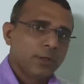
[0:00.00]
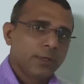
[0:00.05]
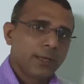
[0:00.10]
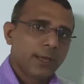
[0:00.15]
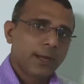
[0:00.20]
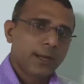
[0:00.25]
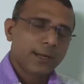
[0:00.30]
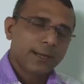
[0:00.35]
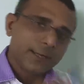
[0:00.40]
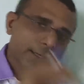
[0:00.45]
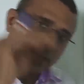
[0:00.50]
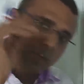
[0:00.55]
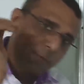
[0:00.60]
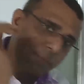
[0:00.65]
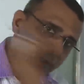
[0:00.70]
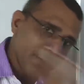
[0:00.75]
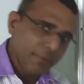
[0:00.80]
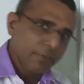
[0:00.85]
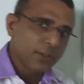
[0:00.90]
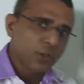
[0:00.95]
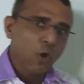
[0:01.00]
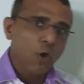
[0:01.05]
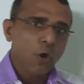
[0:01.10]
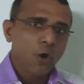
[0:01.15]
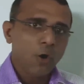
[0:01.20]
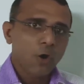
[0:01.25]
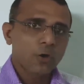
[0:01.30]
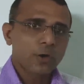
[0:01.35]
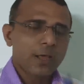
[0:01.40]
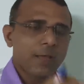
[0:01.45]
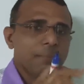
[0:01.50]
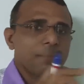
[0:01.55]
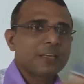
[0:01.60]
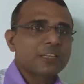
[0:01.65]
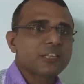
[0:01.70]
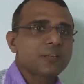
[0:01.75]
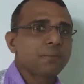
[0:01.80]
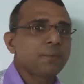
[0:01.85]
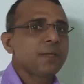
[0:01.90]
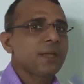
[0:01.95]
ईयरली इंक्रीमेंट भी दो और
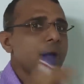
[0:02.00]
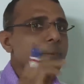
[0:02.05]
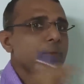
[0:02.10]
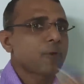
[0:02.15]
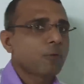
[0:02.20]
एमएससीपी या